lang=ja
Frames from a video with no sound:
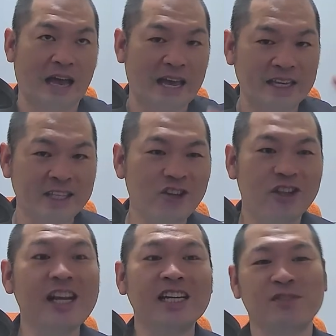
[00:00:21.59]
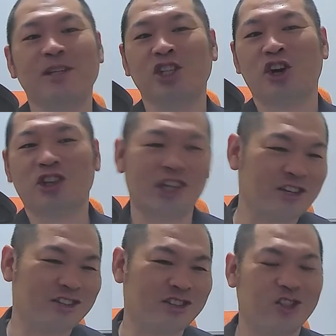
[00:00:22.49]
相手を理解しましょうって
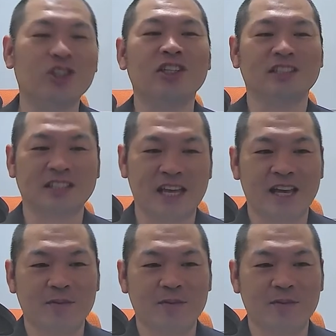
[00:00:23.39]
いうことですね。